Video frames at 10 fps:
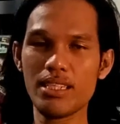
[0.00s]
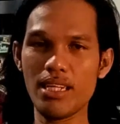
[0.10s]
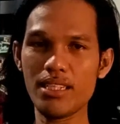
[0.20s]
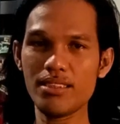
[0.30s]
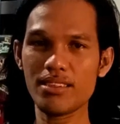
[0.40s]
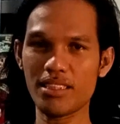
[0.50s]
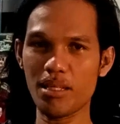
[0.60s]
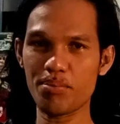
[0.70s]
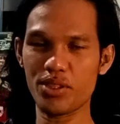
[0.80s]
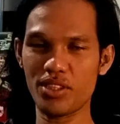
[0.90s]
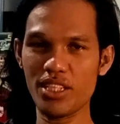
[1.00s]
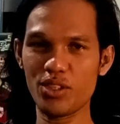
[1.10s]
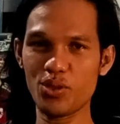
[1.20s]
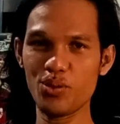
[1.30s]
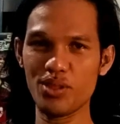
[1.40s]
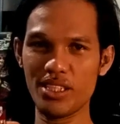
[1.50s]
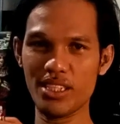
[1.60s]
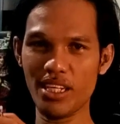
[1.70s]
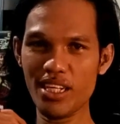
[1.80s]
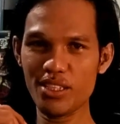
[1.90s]
dan tetap stay tune
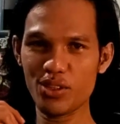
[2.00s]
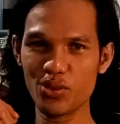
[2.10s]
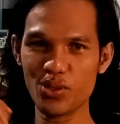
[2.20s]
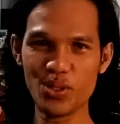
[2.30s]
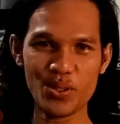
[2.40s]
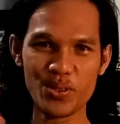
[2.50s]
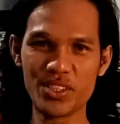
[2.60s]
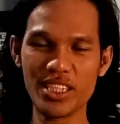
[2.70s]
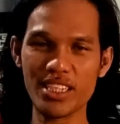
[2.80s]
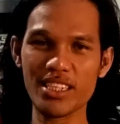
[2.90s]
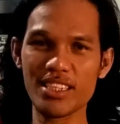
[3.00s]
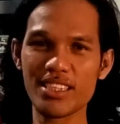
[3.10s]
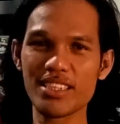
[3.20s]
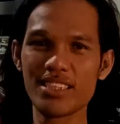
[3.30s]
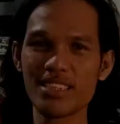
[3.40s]
di Rain Studio Channel.